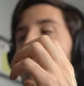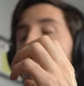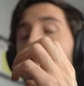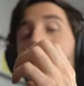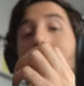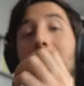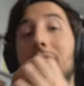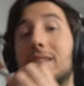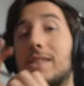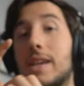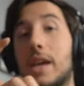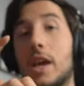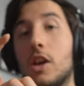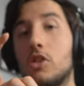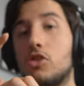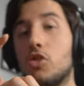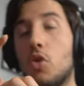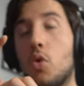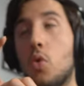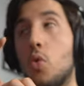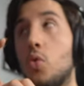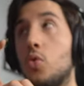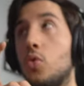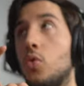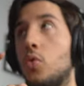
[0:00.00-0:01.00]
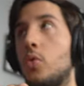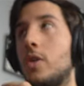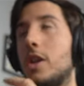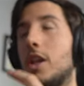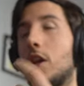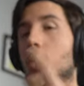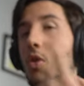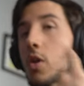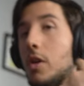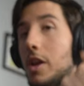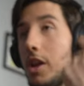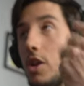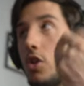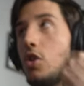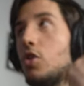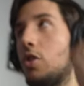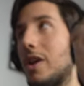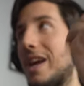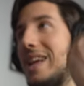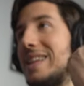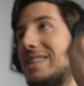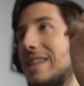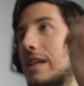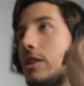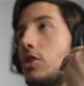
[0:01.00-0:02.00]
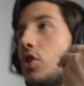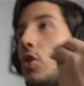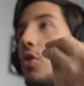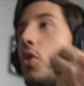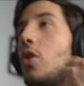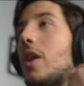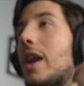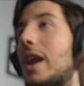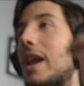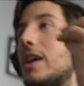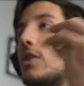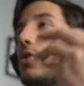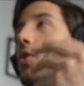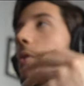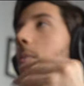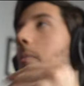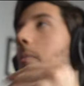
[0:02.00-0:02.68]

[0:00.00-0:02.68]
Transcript: parece que es un único y no está todo el rato